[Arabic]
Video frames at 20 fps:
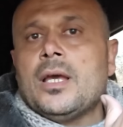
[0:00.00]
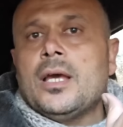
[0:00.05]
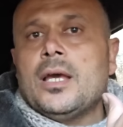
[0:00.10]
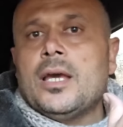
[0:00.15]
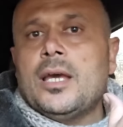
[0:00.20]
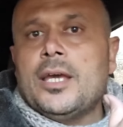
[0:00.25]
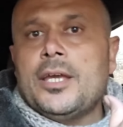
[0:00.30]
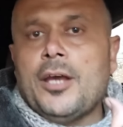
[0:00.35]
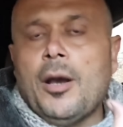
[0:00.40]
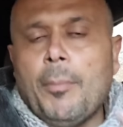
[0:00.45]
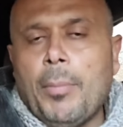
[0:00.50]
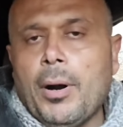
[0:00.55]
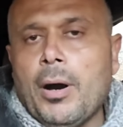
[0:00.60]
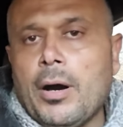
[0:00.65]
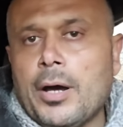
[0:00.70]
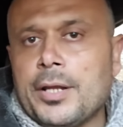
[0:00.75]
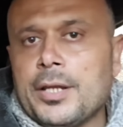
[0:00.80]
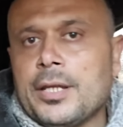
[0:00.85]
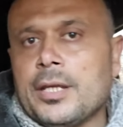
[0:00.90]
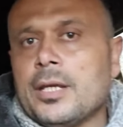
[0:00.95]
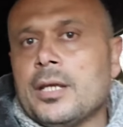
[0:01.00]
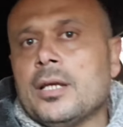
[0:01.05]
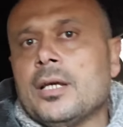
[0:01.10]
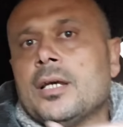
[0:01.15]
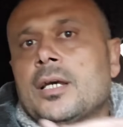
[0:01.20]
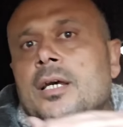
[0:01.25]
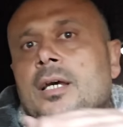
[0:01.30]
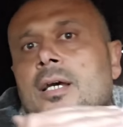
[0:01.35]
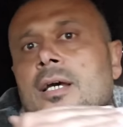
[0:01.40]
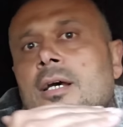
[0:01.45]
آه، ياباني
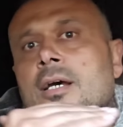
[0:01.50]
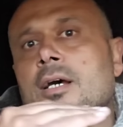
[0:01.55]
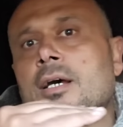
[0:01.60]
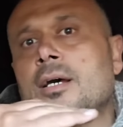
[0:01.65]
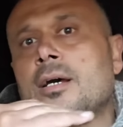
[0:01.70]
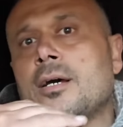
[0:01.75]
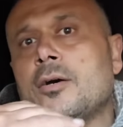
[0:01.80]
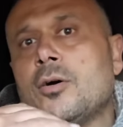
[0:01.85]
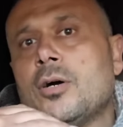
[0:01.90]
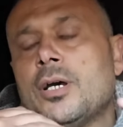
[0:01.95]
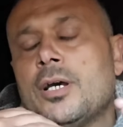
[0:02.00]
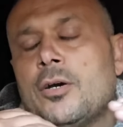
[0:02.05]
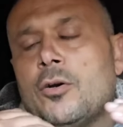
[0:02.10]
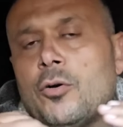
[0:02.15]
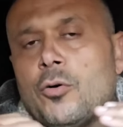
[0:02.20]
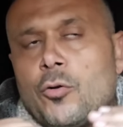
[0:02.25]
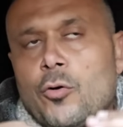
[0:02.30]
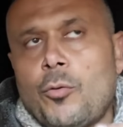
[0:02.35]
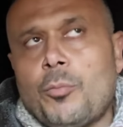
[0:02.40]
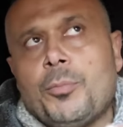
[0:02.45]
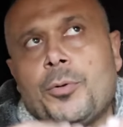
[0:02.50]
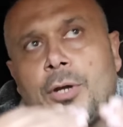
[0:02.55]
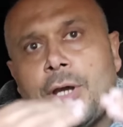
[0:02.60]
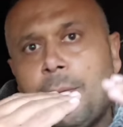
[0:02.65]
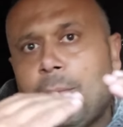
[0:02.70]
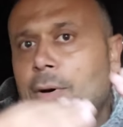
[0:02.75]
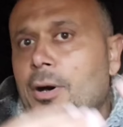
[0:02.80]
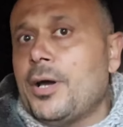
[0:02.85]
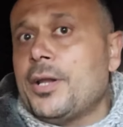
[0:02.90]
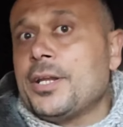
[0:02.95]
آه، اوروبي
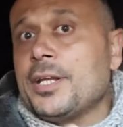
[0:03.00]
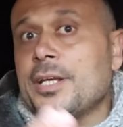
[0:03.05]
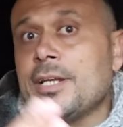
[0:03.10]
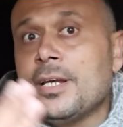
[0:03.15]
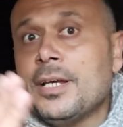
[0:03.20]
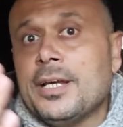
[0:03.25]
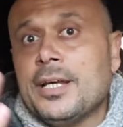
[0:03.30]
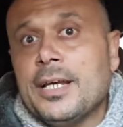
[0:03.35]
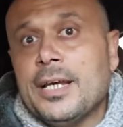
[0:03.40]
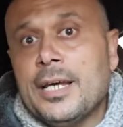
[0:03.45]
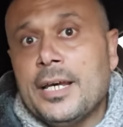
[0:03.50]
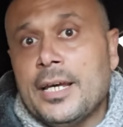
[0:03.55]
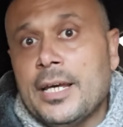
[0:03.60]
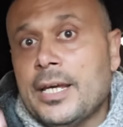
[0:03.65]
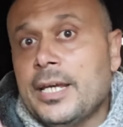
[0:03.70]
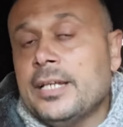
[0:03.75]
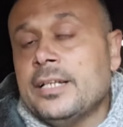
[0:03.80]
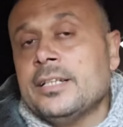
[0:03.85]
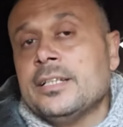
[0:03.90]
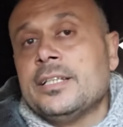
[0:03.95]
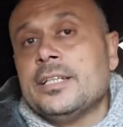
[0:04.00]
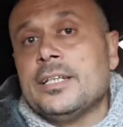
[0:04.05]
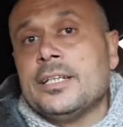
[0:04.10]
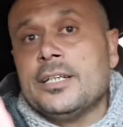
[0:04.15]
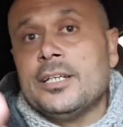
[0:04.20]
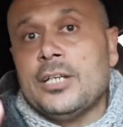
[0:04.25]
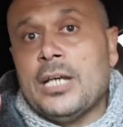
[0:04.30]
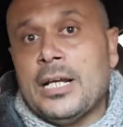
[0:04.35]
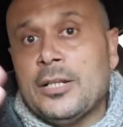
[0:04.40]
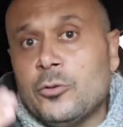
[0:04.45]
ياباني
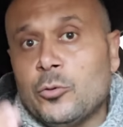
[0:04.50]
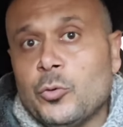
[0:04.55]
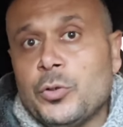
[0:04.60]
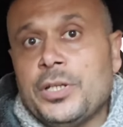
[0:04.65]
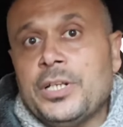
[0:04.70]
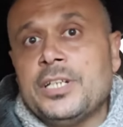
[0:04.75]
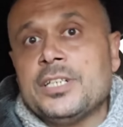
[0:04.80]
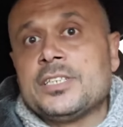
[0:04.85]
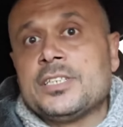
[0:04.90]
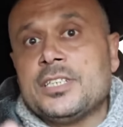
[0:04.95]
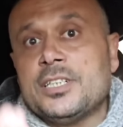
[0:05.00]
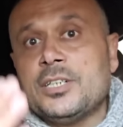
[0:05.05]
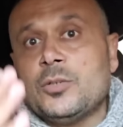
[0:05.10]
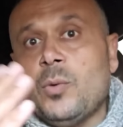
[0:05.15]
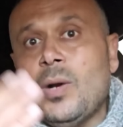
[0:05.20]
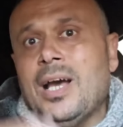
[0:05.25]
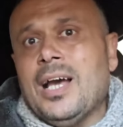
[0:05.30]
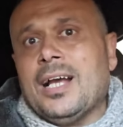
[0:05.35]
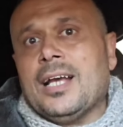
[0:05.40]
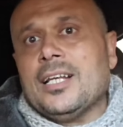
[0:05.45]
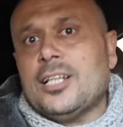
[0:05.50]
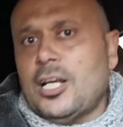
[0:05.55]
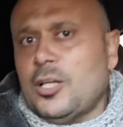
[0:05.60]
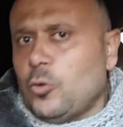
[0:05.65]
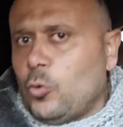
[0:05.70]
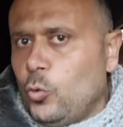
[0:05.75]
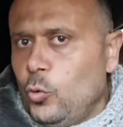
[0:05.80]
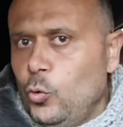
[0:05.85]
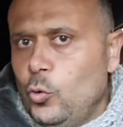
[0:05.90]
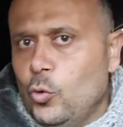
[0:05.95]
هندي اندونيسي وهكذا
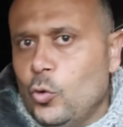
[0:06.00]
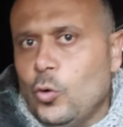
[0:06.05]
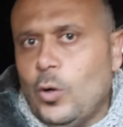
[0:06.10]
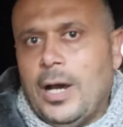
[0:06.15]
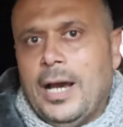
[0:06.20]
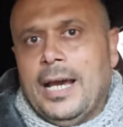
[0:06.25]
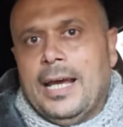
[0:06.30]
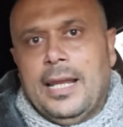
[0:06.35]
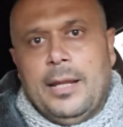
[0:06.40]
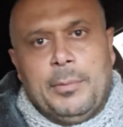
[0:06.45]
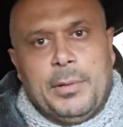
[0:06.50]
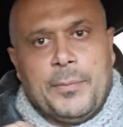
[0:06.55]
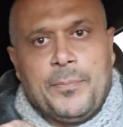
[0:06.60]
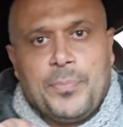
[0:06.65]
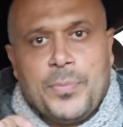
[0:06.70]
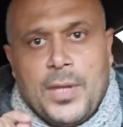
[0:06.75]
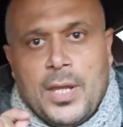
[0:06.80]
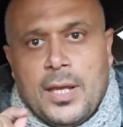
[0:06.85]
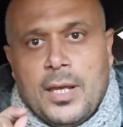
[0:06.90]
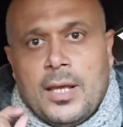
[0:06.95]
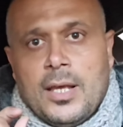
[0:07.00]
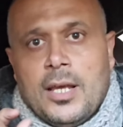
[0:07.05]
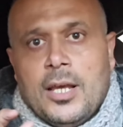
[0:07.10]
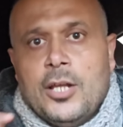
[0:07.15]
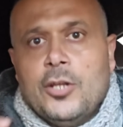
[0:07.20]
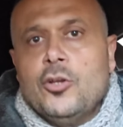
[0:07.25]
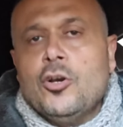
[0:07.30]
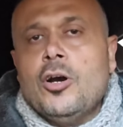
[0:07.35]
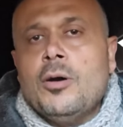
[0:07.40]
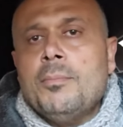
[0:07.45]
هذا كله عالمي
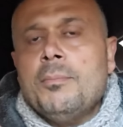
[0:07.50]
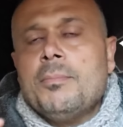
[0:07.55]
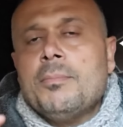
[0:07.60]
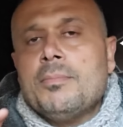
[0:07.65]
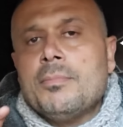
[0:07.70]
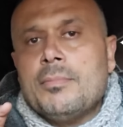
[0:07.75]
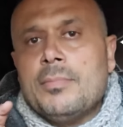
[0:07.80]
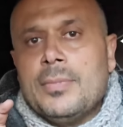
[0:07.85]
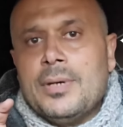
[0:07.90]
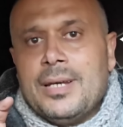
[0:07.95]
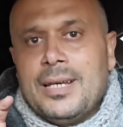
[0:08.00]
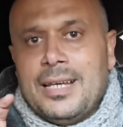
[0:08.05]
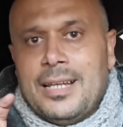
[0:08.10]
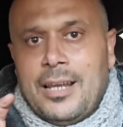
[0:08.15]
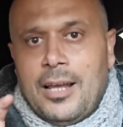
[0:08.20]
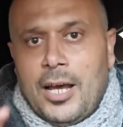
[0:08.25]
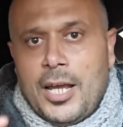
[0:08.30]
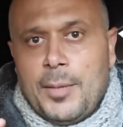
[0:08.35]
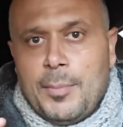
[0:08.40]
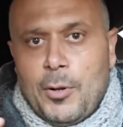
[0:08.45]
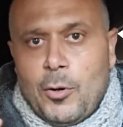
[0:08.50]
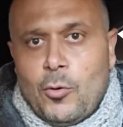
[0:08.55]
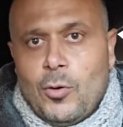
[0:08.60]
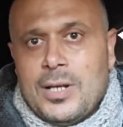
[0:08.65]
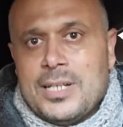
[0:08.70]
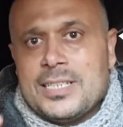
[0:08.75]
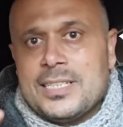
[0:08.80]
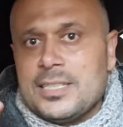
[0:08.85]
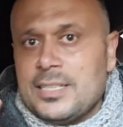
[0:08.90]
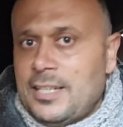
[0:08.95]
اليوم الهايبر او
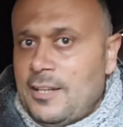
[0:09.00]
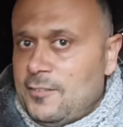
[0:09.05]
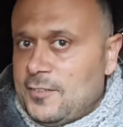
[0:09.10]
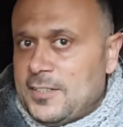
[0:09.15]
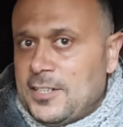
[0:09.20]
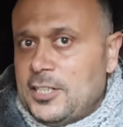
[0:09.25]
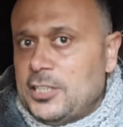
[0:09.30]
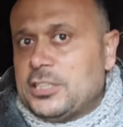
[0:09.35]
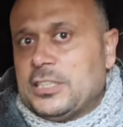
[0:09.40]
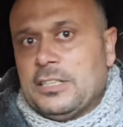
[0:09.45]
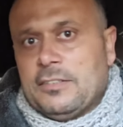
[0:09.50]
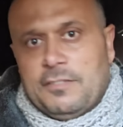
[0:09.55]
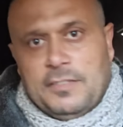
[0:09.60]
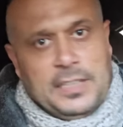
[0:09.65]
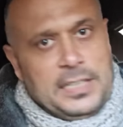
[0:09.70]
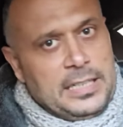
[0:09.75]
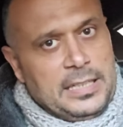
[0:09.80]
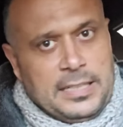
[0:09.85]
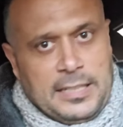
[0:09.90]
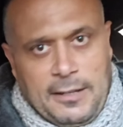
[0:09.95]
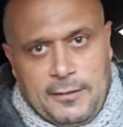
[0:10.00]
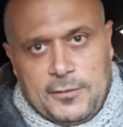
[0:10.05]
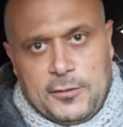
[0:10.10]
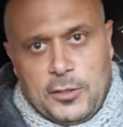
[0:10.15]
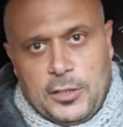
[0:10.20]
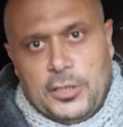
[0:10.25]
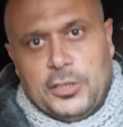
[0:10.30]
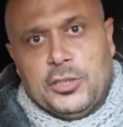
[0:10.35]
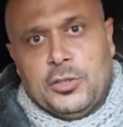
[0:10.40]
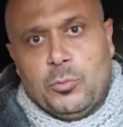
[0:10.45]
اس نفس الشيء في
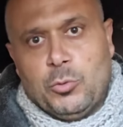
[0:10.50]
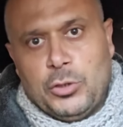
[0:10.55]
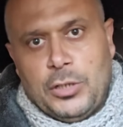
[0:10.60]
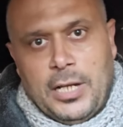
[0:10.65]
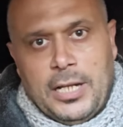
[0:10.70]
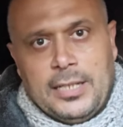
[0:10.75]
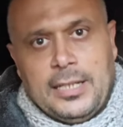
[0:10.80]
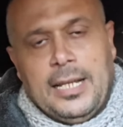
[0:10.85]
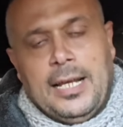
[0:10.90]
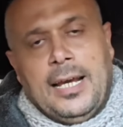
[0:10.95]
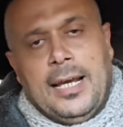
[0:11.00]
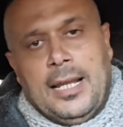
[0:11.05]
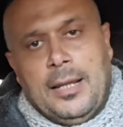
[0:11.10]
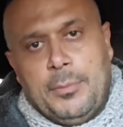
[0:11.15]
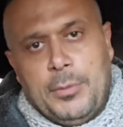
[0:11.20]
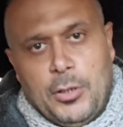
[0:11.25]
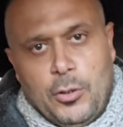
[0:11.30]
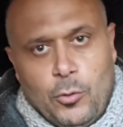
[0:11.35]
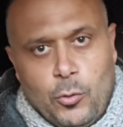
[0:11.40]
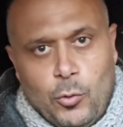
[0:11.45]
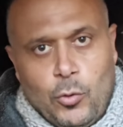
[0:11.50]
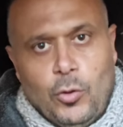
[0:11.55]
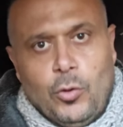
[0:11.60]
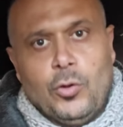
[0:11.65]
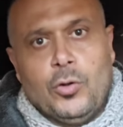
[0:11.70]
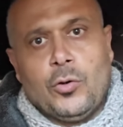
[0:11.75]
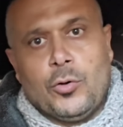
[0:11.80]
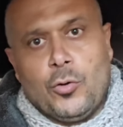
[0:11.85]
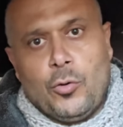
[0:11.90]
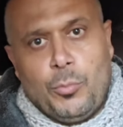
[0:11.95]
نفس الشيء الموديلات العالمي اللي هو
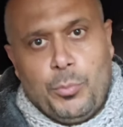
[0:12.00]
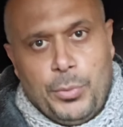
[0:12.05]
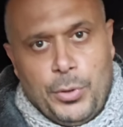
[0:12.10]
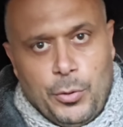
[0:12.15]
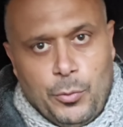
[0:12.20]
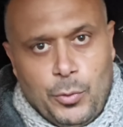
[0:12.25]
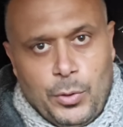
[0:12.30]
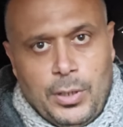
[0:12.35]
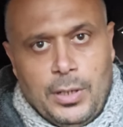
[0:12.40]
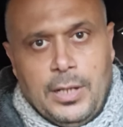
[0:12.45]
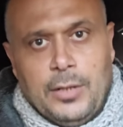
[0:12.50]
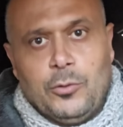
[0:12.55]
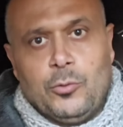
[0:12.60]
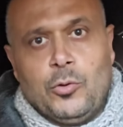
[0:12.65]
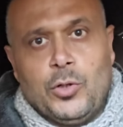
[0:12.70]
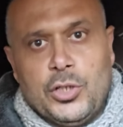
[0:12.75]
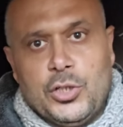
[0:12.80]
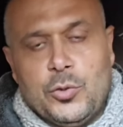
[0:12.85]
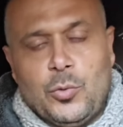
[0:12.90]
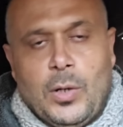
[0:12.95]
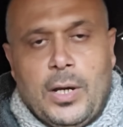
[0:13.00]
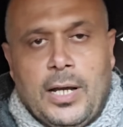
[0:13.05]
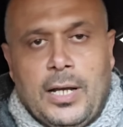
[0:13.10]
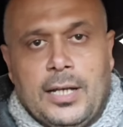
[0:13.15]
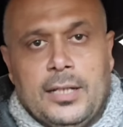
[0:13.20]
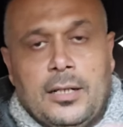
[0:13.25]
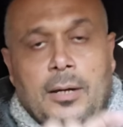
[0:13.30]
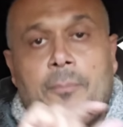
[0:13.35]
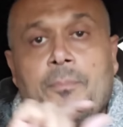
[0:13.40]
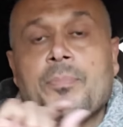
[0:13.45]
الاوروبي والاندونيسي
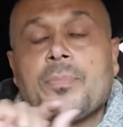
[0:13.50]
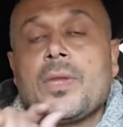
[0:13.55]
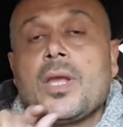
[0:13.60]
وهكذا